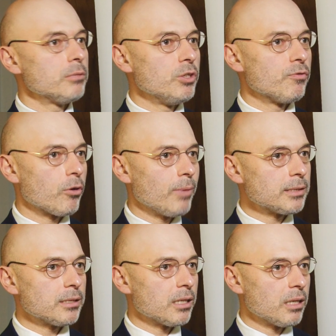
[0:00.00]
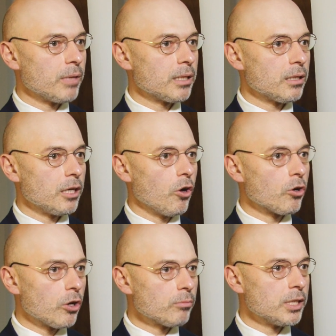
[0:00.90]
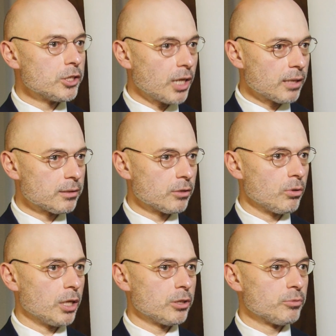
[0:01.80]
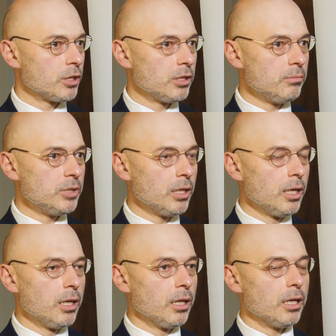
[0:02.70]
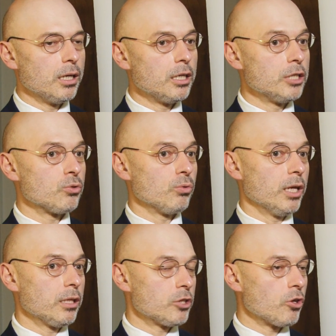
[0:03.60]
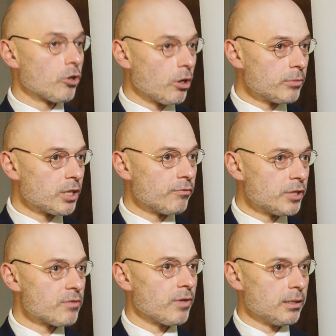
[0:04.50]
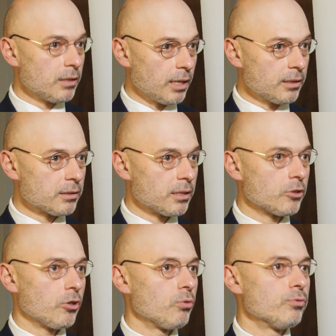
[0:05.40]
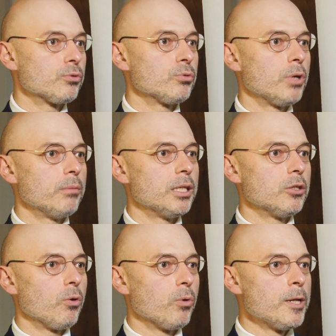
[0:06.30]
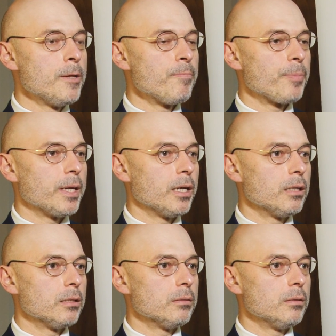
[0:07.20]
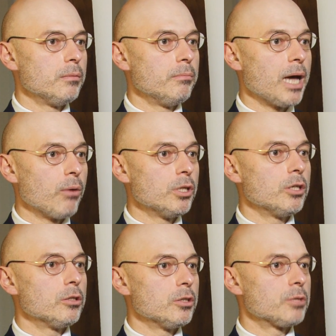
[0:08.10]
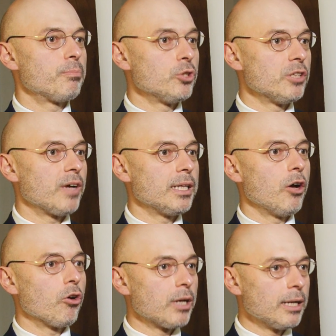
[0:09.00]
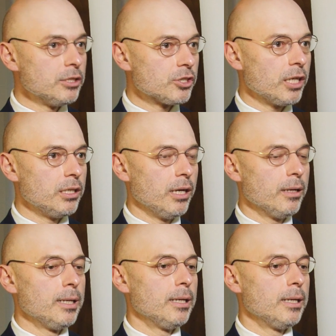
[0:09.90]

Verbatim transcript: im informacje na temat tej ogromnej szansy, która się przed nimi e, rysuje, też ogromnych wyzwań dla tych sektorów, które będą e, miały spodziewane ograniczenie